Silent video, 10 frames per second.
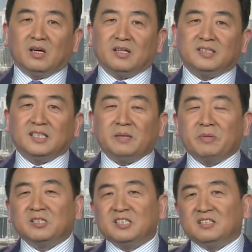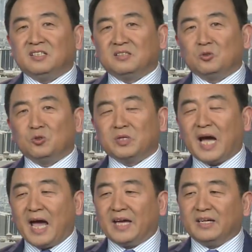呃，习近平进行军
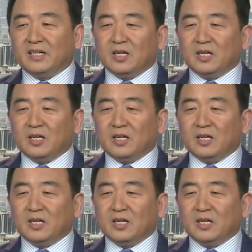改。